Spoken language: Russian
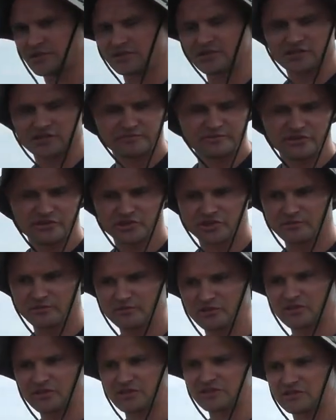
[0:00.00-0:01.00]
дренаж без
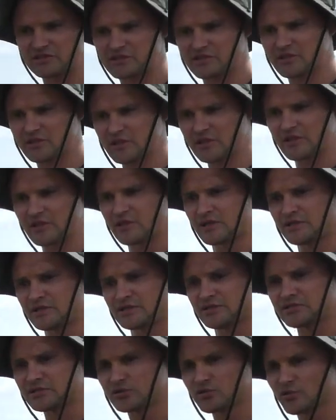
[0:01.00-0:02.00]
щебня есть,
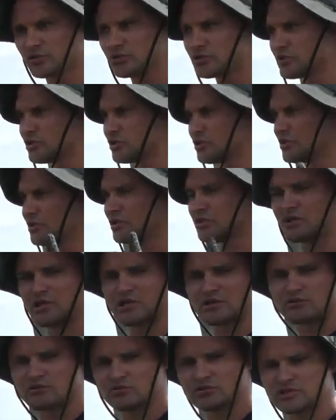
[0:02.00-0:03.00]
и скотчи, и
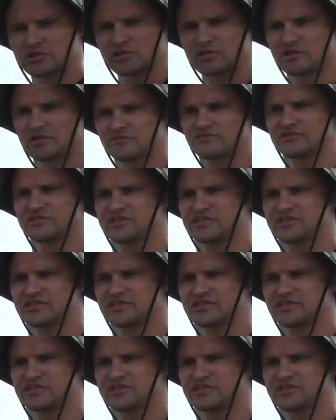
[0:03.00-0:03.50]
коронки,